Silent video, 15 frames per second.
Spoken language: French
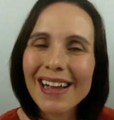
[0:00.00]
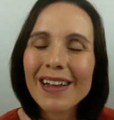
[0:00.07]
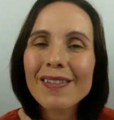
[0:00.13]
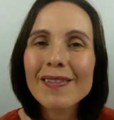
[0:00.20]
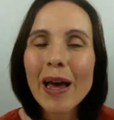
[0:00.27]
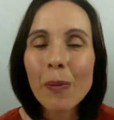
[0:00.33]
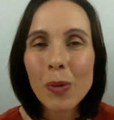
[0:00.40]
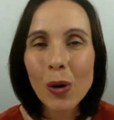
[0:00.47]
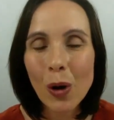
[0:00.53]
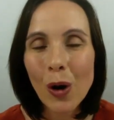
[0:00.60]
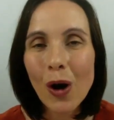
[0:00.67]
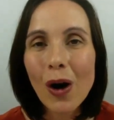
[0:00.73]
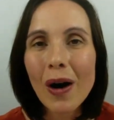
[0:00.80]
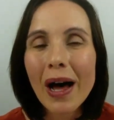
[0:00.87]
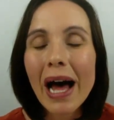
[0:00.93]

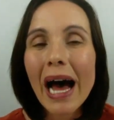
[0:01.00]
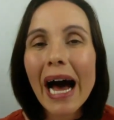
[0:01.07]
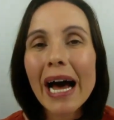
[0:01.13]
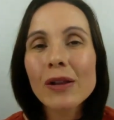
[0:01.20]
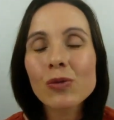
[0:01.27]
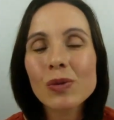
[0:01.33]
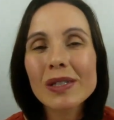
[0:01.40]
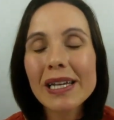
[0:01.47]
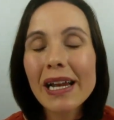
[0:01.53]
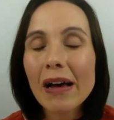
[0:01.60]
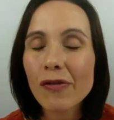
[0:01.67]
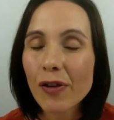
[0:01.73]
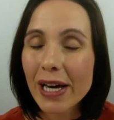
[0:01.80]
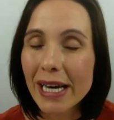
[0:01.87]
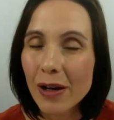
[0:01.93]
D'abord, annoncez la
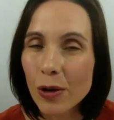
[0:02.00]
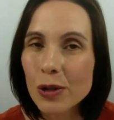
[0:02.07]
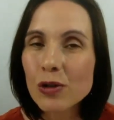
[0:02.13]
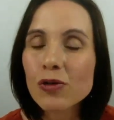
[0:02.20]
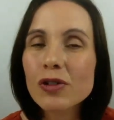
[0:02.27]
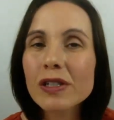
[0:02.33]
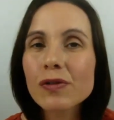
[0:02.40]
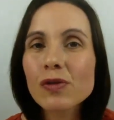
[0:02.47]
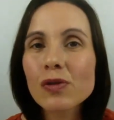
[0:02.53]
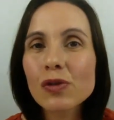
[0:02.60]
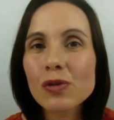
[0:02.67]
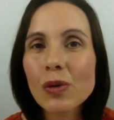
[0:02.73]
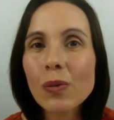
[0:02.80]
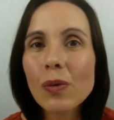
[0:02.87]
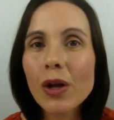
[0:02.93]
fréquence de
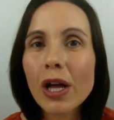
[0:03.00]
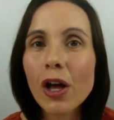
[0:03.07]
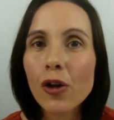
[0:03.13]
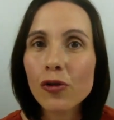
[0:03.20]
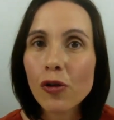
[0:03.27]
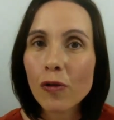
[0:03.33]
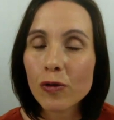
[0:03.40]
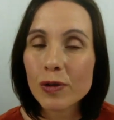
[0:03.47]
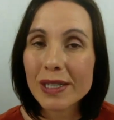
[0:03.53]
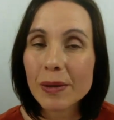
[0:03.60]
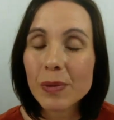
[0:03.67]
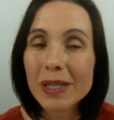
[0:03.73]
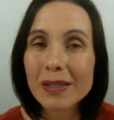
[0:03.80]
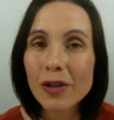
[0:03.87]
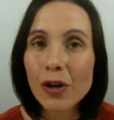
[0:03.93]
diffusion de vos
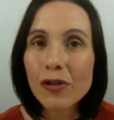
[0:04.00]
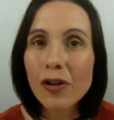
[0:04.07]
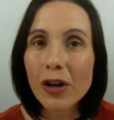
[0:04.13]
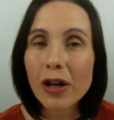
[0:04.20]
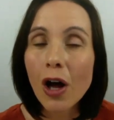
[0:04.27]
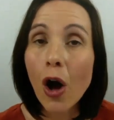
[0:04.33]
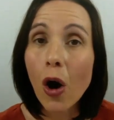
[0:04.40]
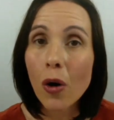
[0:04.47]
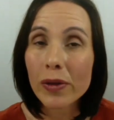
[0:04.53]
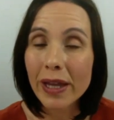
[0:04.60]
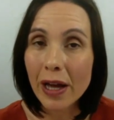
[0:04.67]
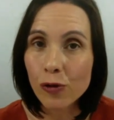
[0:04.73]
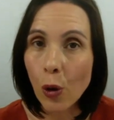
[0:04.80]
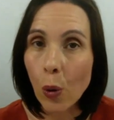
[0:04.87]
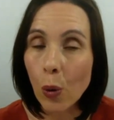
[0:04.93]
épisodes en
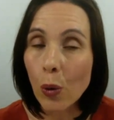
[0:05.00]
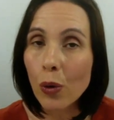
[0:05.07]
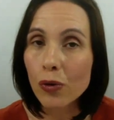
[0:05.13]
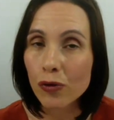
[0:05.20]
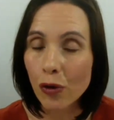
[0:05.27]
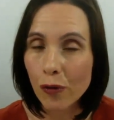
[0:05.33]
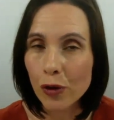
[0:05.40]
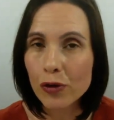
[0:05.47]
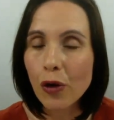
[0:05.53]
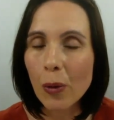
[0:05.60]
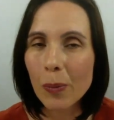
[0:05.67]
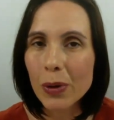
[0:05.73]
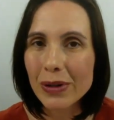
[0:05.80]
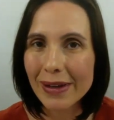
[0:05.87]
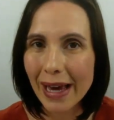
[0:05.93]
intro de votre
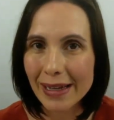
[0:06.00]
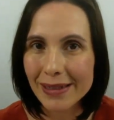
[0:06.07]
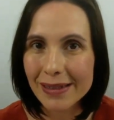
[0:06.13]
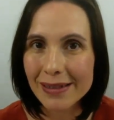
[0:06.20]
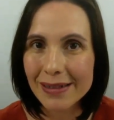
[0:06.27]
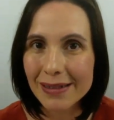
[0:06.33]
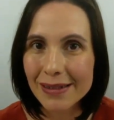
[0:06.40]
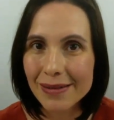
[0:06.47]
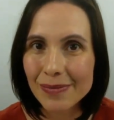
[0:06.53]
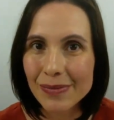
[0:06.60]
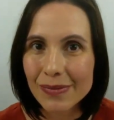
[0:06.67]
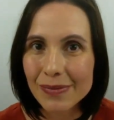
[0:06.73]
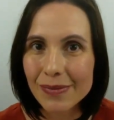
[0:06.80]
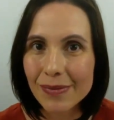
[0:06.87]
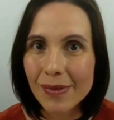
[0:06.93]
podcast.
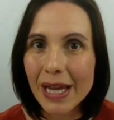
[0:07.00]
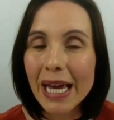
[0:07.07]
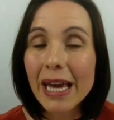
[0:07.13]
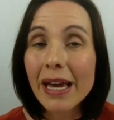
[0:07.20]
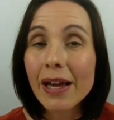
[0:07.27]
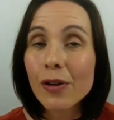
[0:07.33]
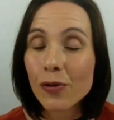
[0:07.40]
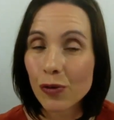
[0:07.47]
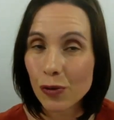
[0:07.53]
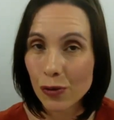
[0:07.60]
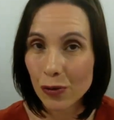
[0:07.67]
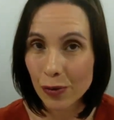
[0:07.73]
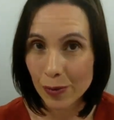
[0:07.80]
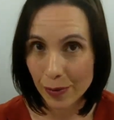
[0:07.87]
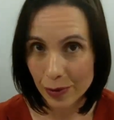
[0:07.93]
Et
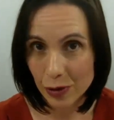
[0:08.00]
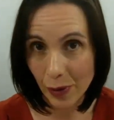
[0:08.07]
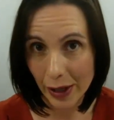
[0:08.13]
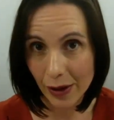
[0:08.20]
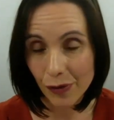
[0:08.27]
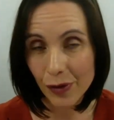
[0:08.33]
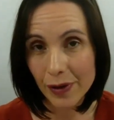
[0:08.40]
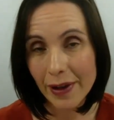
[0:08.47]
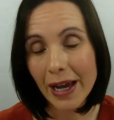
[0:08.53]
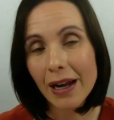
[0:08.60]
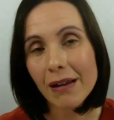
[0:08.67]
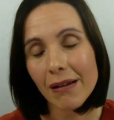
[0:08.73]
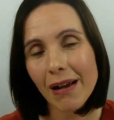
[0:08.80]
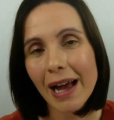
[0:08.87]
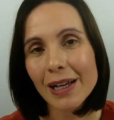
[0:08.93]
soyez
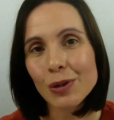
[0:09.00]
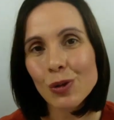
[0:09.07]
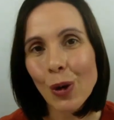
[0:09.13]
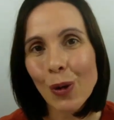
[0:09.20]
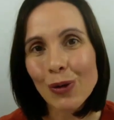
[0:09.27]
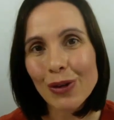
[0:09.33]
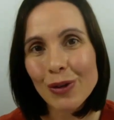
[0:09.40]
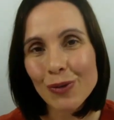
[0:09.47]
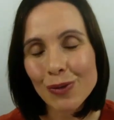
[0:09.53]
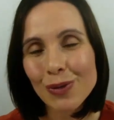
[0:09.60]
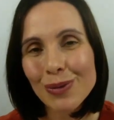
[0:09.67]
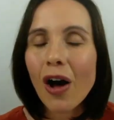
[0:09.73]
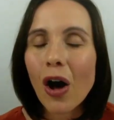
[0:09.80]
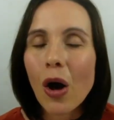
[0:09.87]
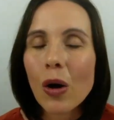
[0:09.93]
fidèle à ce rendez-vous.
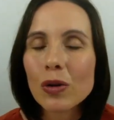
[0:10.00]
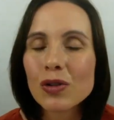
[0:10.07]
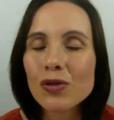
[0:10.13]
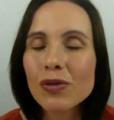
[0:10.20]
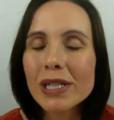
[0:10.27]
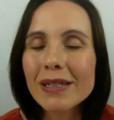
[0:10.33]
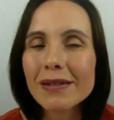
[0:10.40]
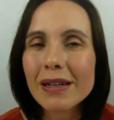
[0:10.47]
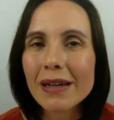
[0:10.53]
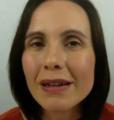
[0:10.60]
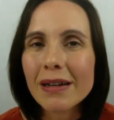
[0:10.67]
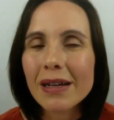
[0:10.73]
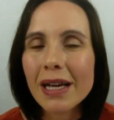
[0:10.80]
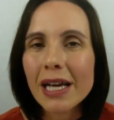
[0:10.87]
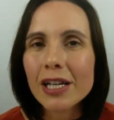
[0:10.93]
Ensuite,
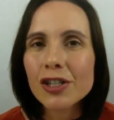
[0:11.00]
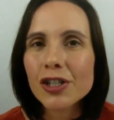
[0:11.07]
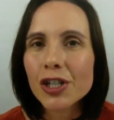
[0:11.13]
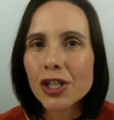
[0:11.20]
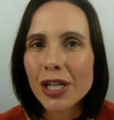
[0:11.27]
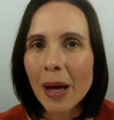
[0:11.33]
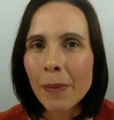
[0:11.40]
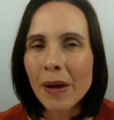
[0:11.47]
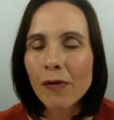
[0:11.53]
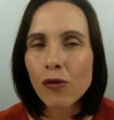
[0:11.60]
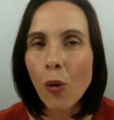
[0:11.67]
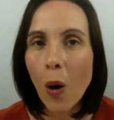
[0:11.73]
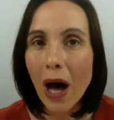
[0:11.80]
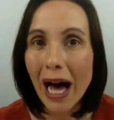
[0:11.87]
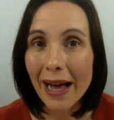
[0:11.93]
si jamais
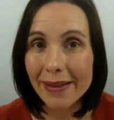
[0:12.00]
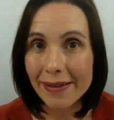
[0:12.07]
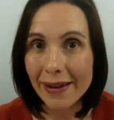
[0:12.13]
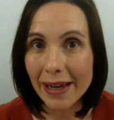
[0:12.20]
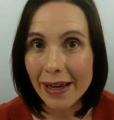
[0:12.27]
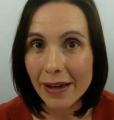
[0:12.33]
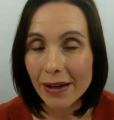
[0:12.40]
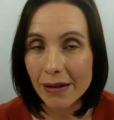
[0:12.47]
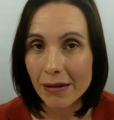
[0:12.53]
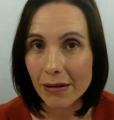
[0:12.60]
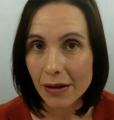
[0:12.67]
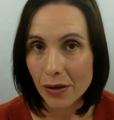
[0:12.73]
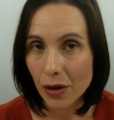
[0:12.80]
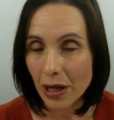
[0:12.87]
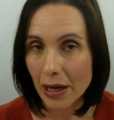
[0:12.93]
vous ratez
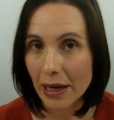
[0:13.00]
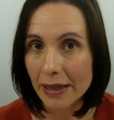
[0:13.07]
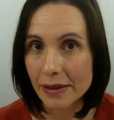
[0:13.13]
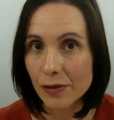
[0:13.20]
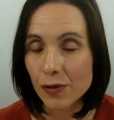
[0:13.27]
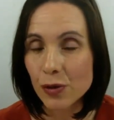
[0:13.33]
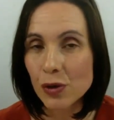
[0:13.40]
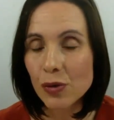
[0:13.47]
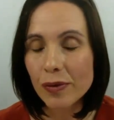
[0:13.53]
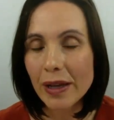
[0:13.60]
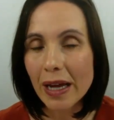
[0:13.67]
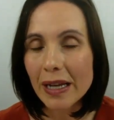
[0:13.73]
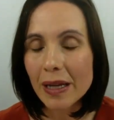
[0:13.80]
la diffusion d'un